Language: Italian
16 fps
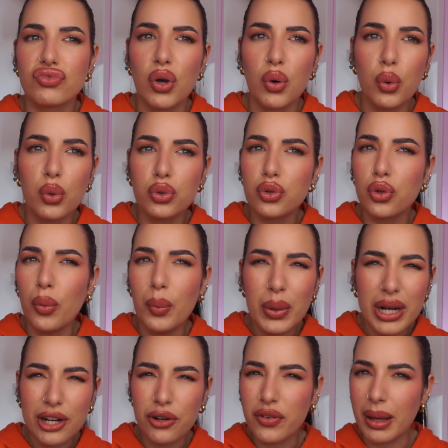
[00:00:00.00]

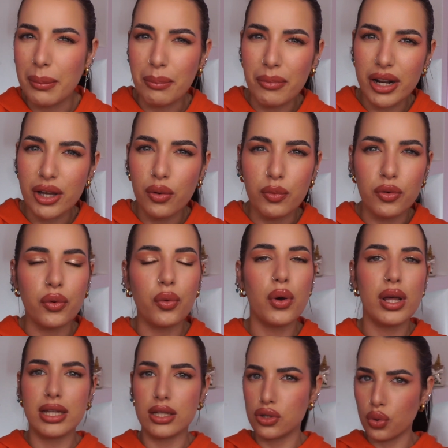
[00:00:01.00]
ottobre-novembre
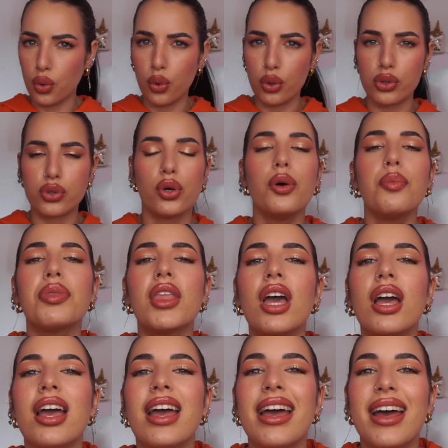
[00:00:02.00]
comunque scorso.
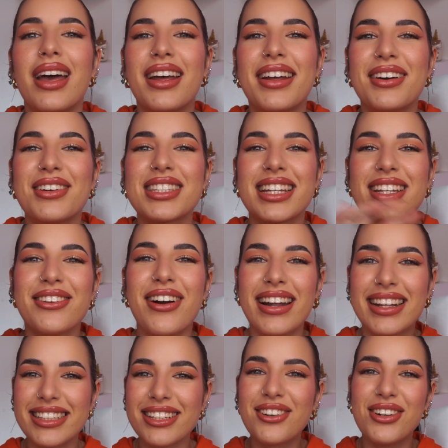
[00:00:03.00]
E ho scritto
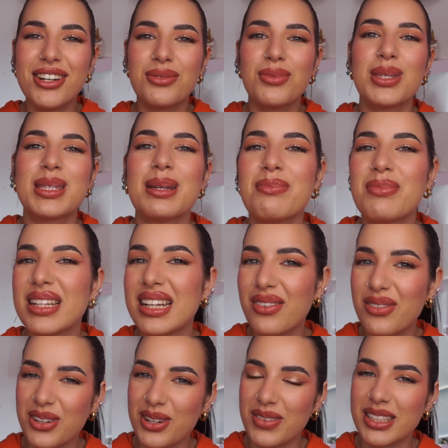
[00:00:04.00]
Ardin con le due zampine a
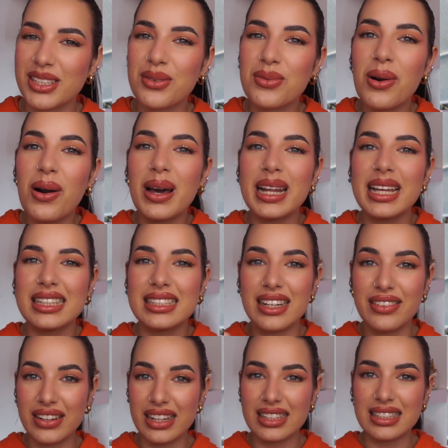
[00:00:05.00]
forma di cuore
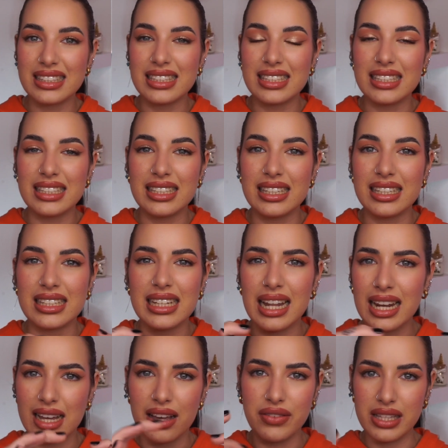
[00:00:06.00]
davanti
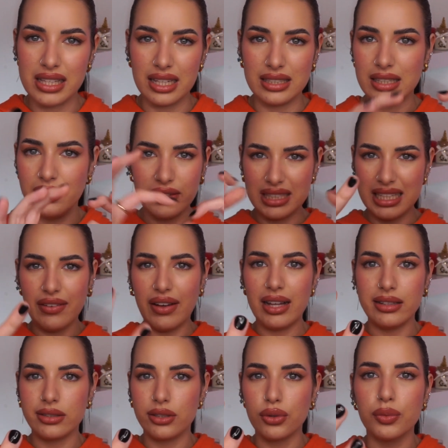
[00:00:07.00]
alla caviglia,
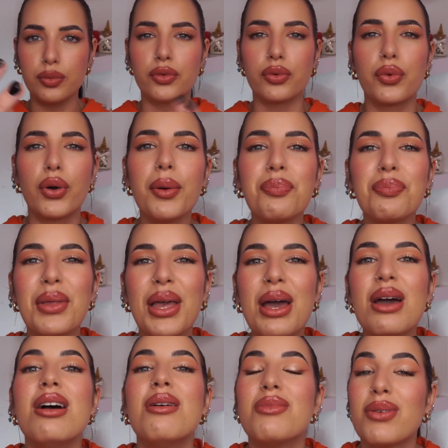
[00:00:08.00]
davanti comunque
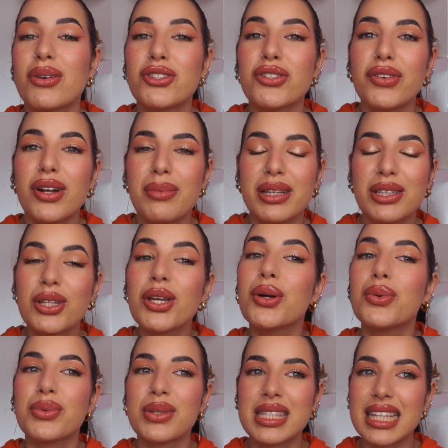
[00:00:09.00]
mi piace veramente
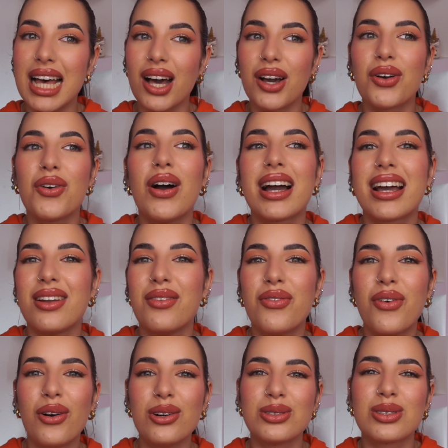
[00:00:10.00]
un sacco anche il
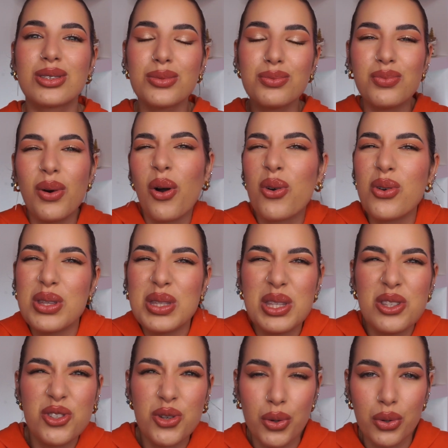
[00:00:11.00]
font un po'
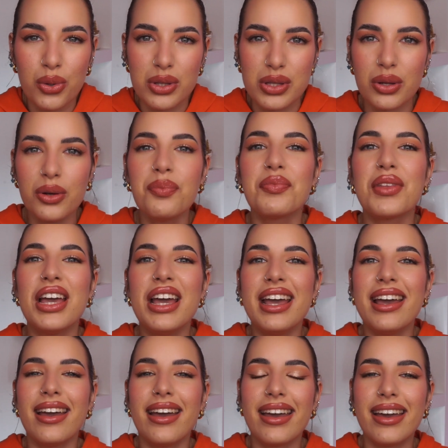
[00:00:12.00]
così giocoso
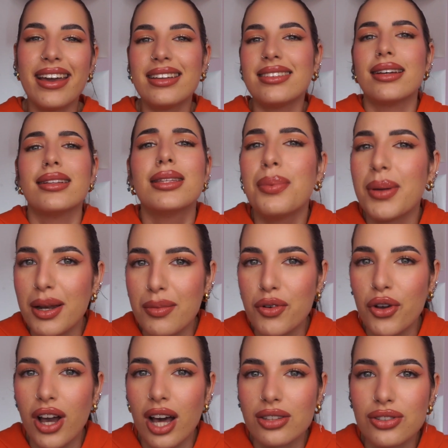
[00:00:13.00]
e niente per il
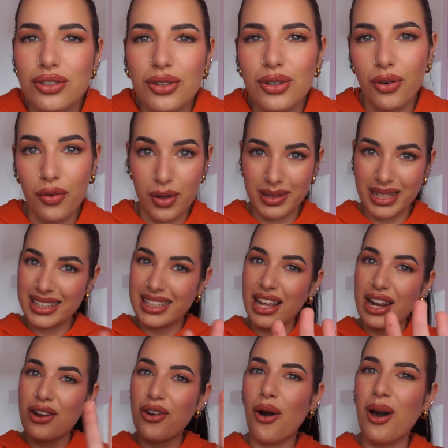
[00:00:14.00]
mio gatto ovviamente
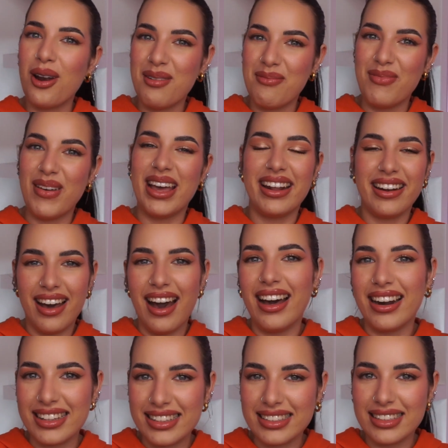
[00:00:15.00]
non per
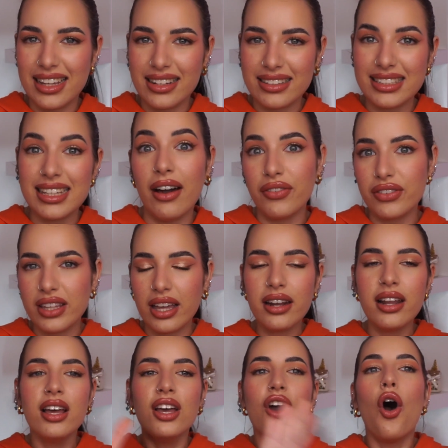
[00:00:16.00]
Hardin di After
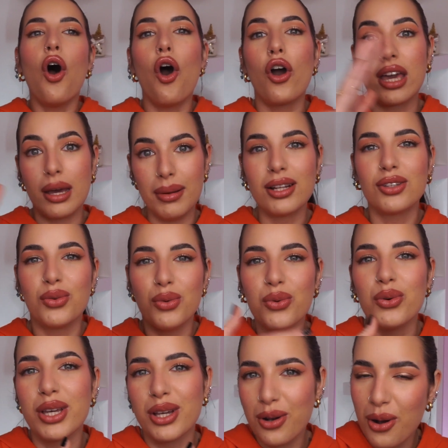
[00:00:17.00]
ho chiamato
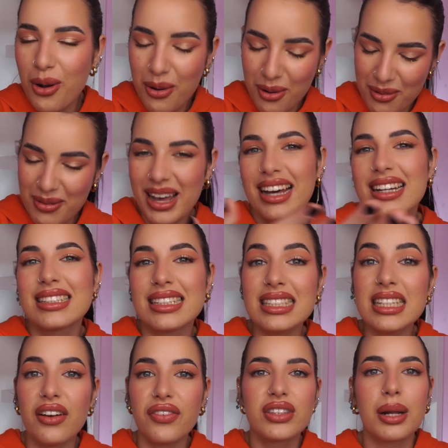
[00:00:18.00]
lui come Hardin
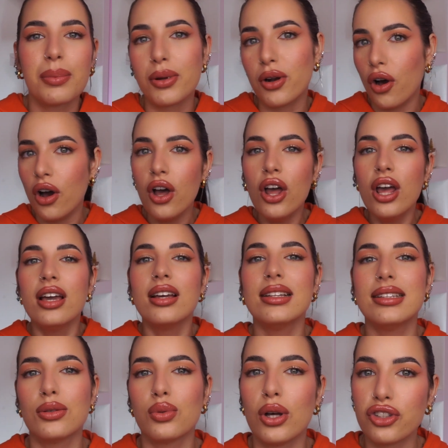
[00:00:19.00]
di After però il
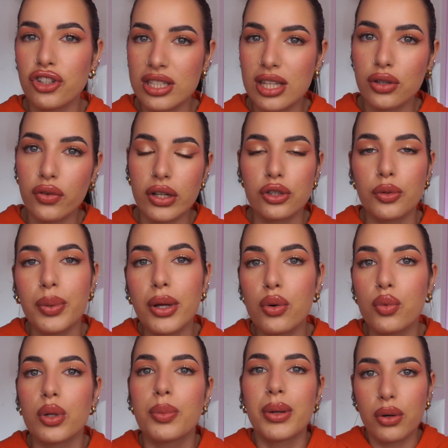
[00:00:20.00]
tatuaggio è stato fatto per
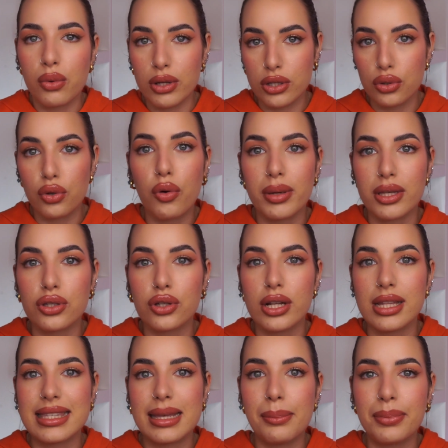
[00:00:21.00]
lui per questo come messo
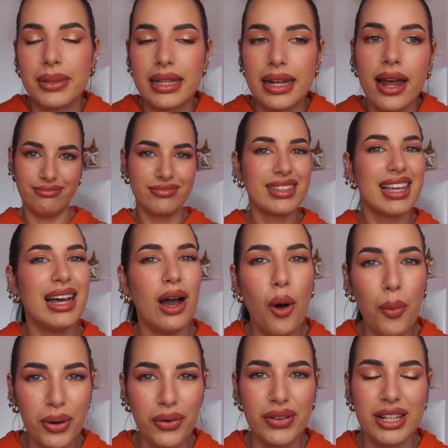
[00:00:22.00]
le zampine ho
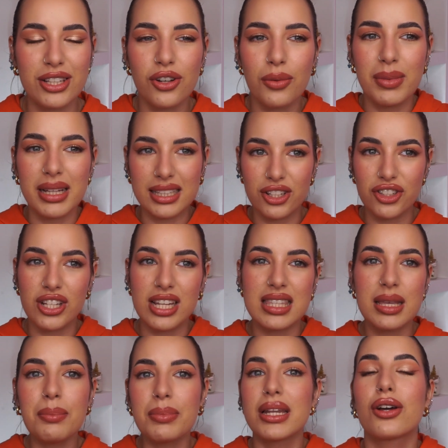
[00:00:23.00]
preferito metterci le
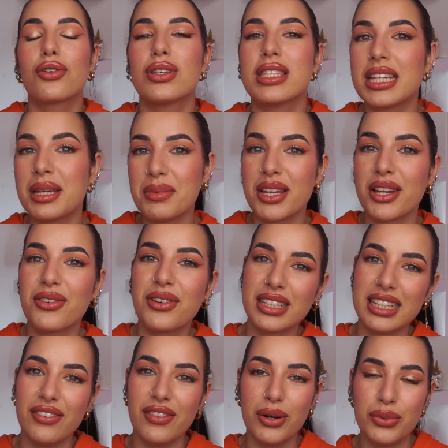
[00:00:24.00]
zampine così che mi
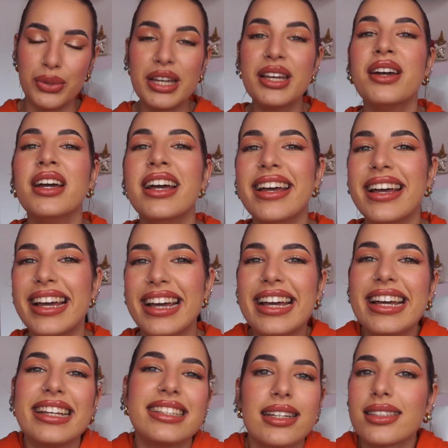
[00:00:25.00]
ricordava lui
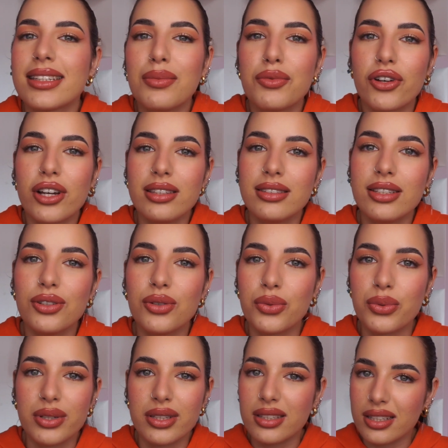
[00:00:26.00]
e niente il mio gattino
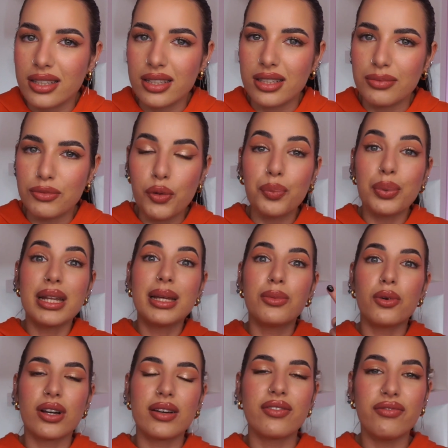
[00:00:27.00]
quindi il mio
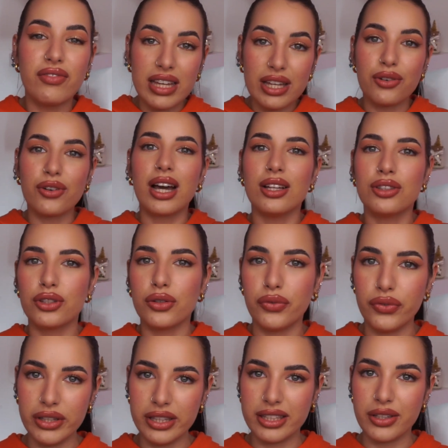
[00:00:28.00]
primo vero gatto
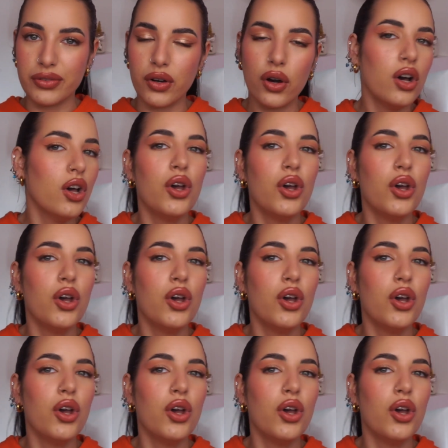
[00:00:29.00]
effettivo